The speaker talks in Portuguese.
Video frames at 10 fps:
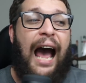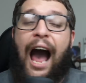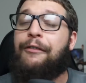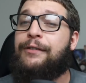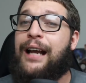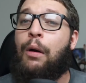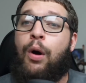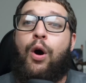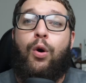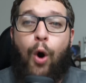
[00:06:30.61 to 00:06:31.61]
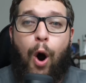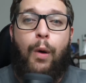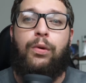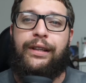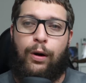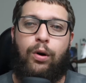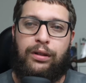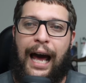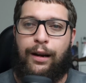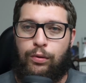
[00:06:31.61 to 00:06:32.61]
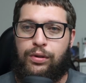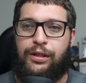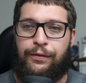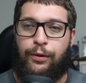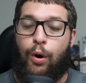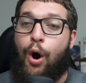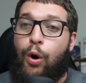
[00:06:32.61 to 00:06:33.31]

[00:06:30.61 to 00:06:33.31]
afinal como derrotar o Lucífero,